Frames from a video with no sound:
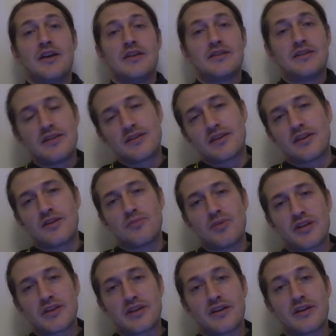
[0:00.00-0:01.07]
Деньги,
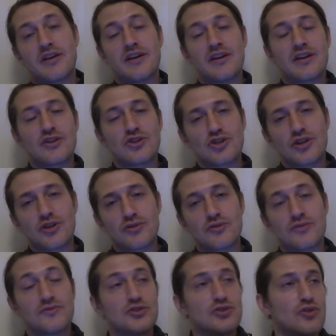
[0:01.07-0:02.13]
ребята, решают
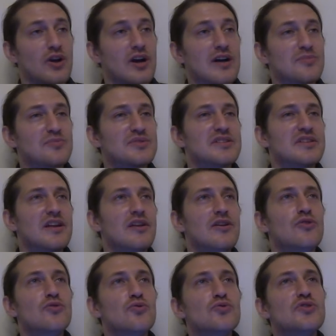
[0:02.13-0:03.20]
все,
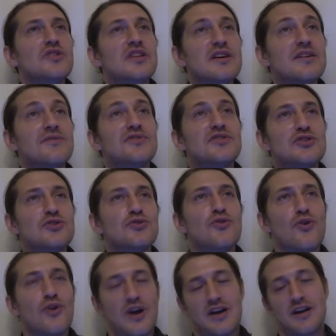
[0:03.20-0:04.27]
абсолютно
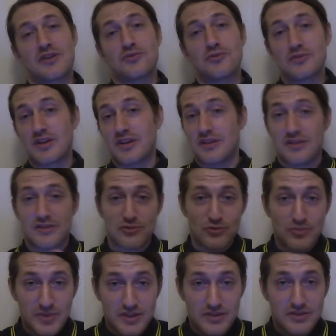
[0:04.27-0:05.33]
все. А кто так не
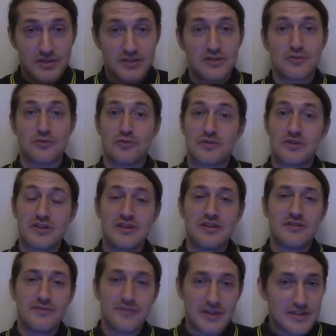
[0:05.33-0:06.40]
думает, тот
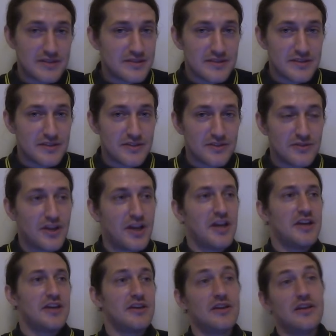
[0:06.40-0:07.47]
инфантил
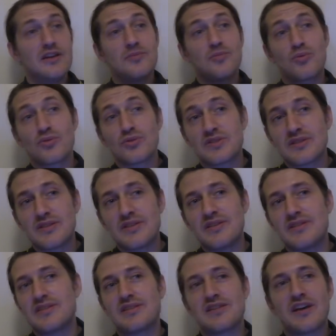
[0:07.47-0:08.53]
или просто не
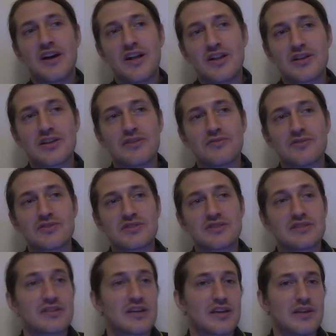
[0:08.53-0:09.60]
сталкивался
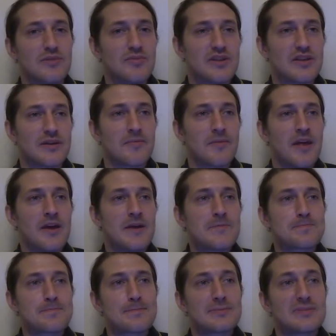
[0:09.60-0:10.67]
с какими-то
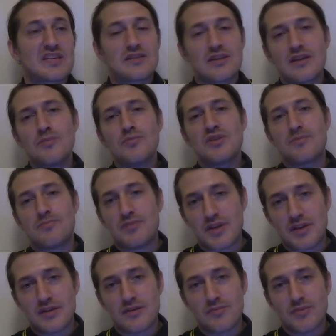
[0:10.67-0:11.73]
с какими-то
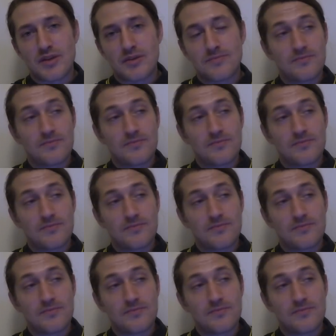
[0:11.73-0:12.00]
бедами.